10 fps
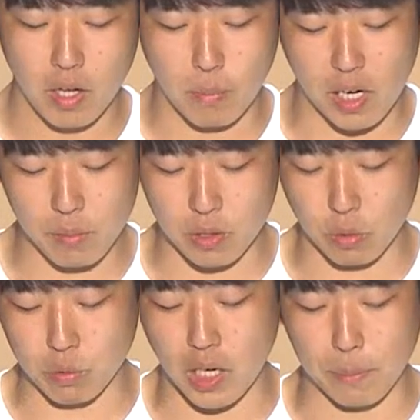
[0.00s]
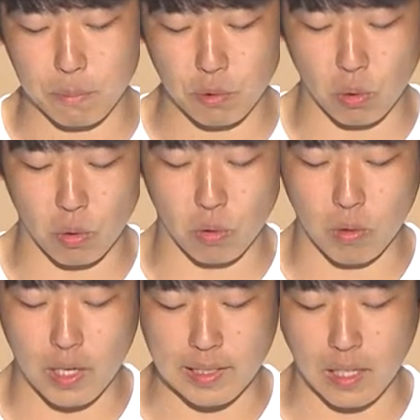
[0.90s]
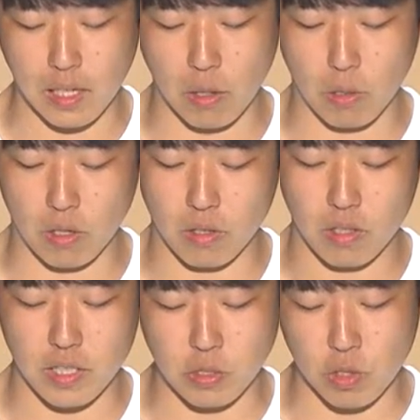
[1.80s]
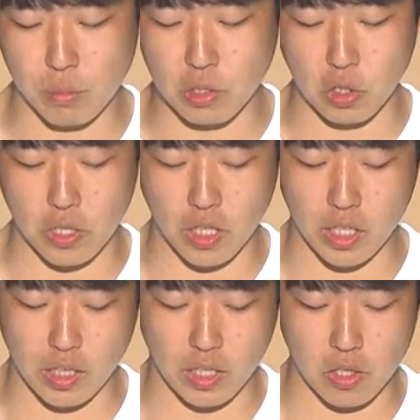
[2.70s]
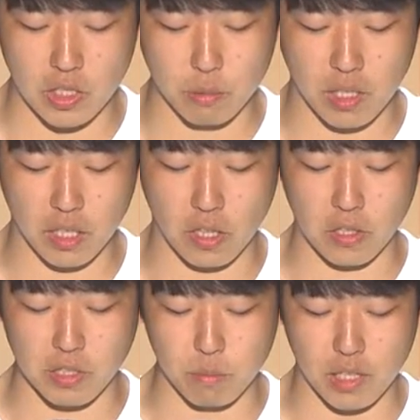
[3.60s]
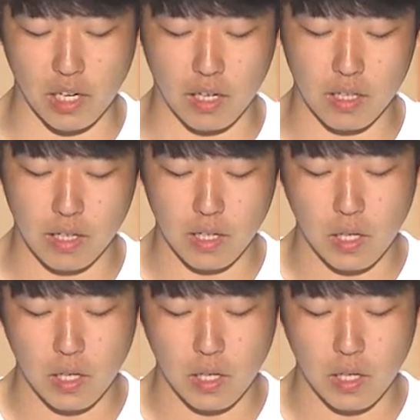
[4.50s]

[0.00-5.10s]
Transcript: 마음이 너무나 아프고 안타까워 예수님을 전해야겠다 결심을 하게 되었습니다.